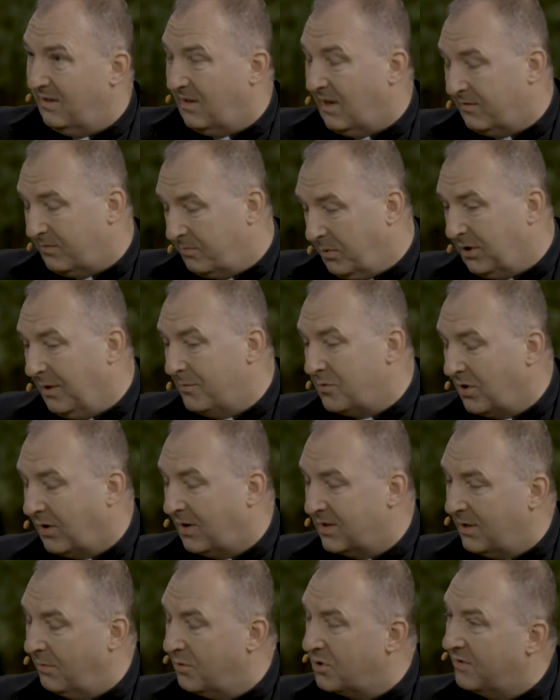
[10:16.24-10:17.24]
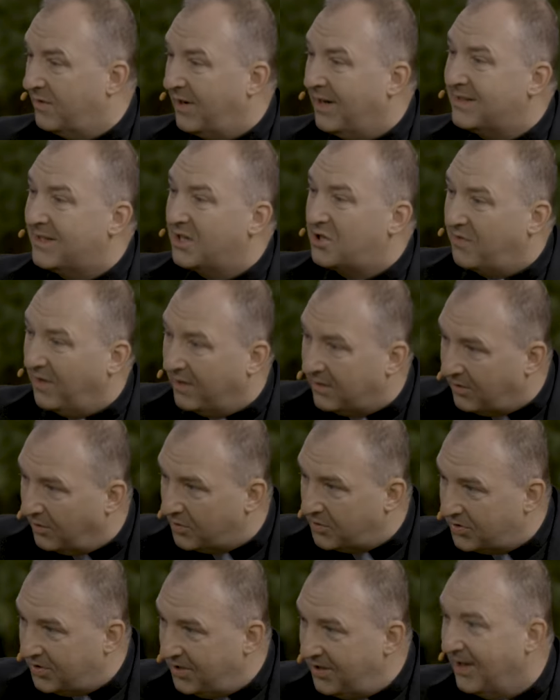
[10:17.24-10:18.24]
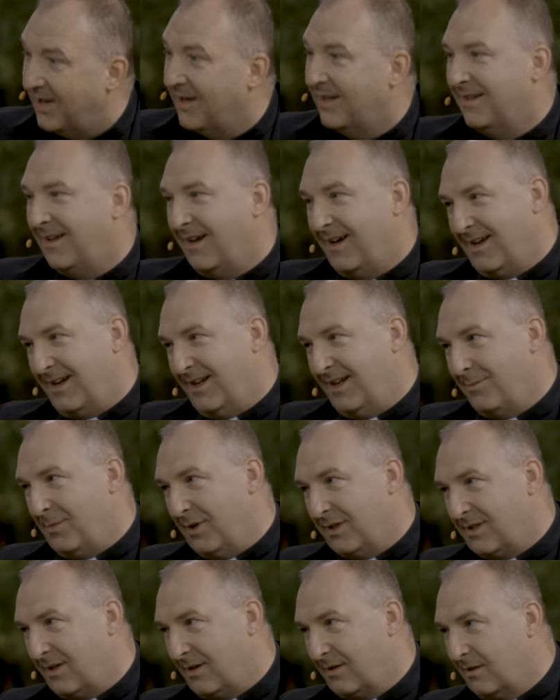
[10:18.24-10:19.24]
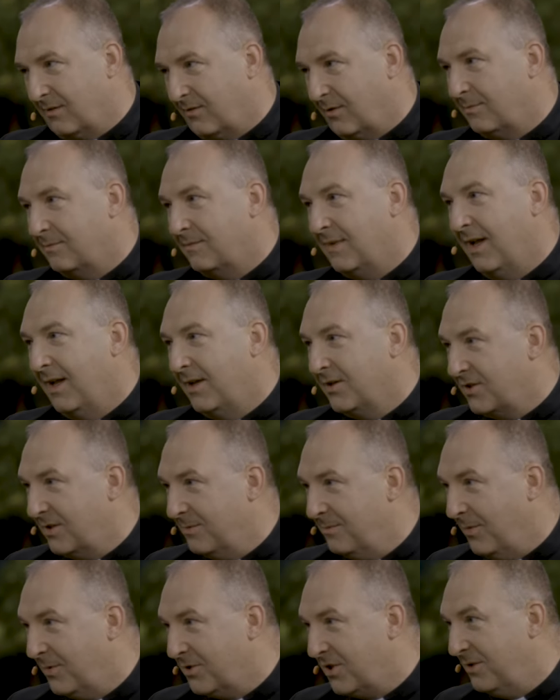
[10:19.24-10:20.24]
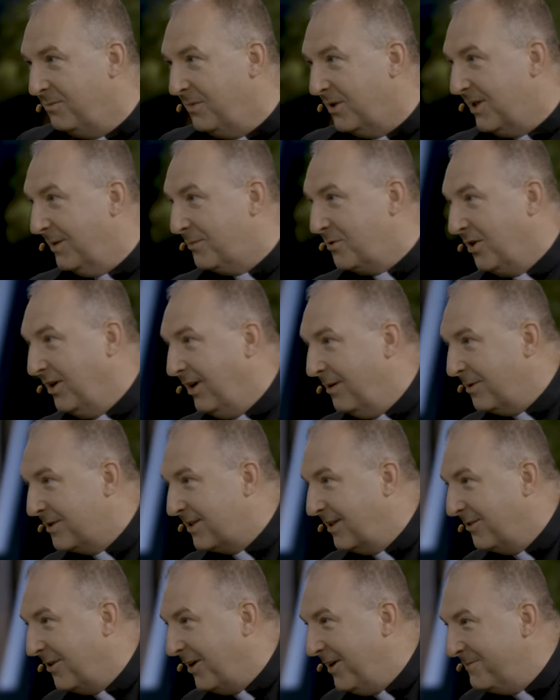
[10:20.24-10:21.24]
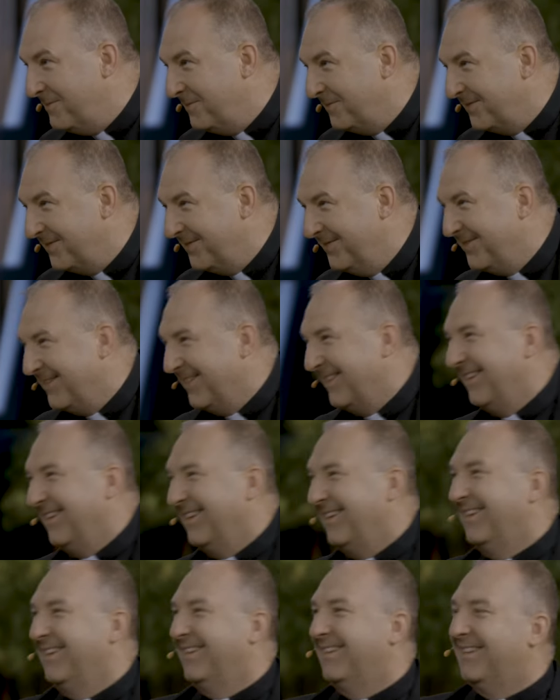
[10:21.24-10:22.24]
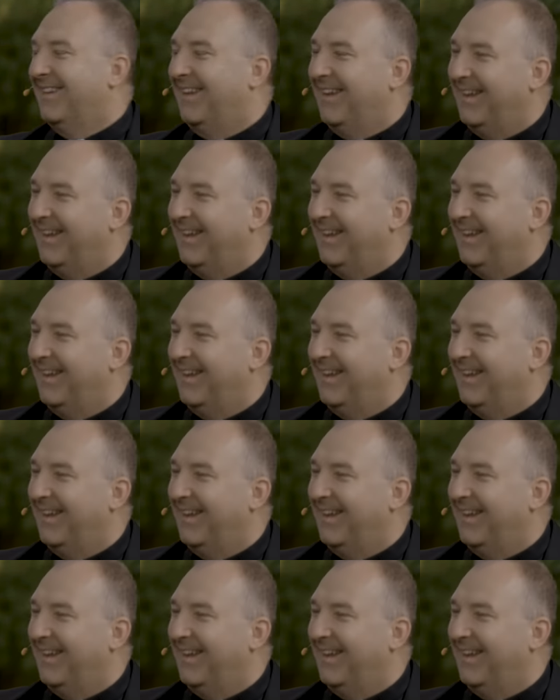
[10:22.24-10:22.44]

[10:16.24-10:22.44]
a potem się okazało, że w randze świętości na arenę międzynarodową. Czy możemy mieć lepszego ambasadora? No nie, no nie, nie. Czy